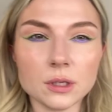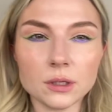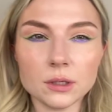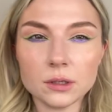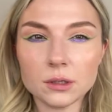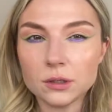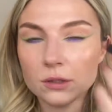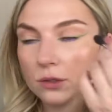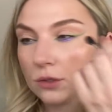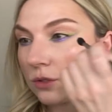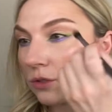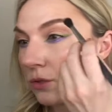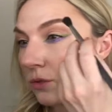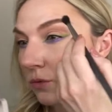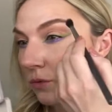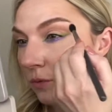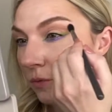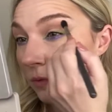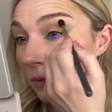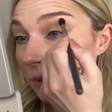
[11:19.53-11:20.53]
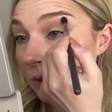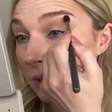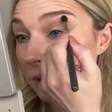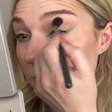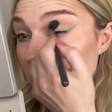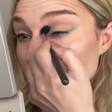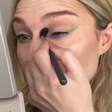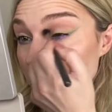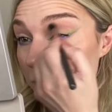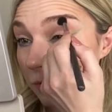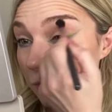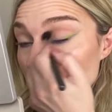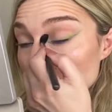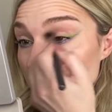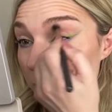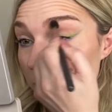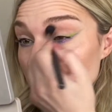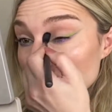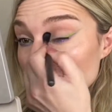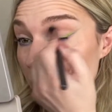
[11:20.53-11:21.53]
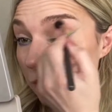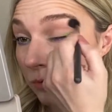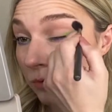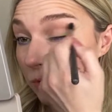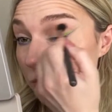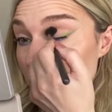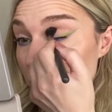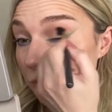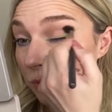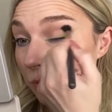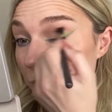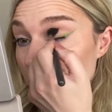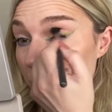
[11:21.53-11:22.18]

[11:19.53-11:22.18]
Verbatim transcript: кистью границу подтушую,